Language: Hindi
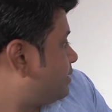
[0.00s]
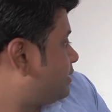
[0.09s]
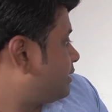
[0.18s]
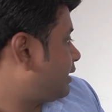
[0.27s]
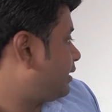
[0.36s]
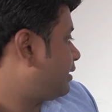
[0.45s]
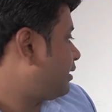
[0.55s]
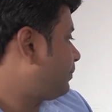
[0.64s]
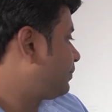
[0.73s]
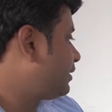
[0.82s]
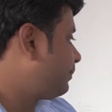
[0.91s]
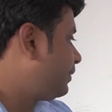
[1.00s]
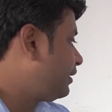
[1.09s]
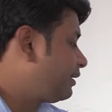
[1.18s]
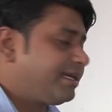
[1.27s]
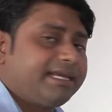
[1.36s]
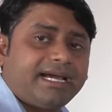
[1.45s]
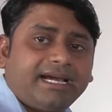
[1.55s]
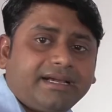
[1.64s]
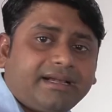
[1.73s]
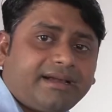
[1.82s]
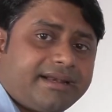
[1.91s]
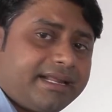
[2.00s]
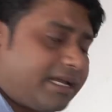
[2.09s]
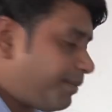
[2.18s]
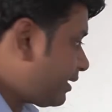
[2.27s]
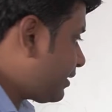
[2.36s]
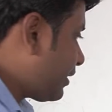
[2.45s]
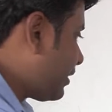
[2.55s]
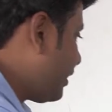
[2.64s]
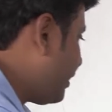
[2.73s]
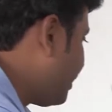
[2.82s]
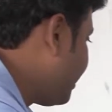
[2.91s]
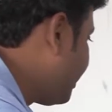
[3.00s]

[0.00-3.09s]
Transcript: ठीक है अब ये ब्लिंक किया करने के बाद देखिए